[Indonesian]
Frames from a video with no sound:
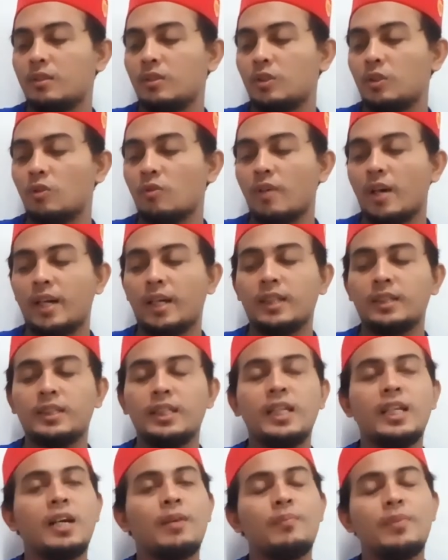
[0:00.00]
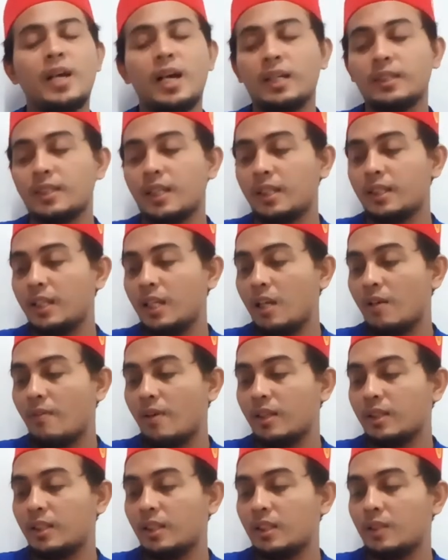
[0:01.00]
sungai kecil yang biasa
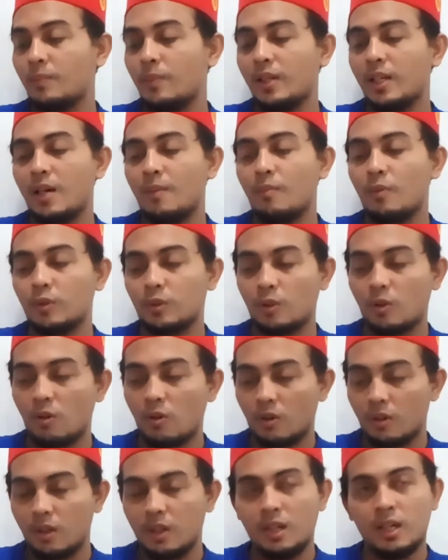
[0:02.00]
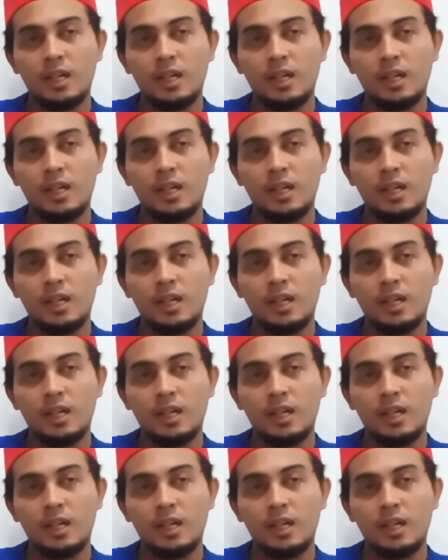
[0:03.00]
dilewati sepeda motor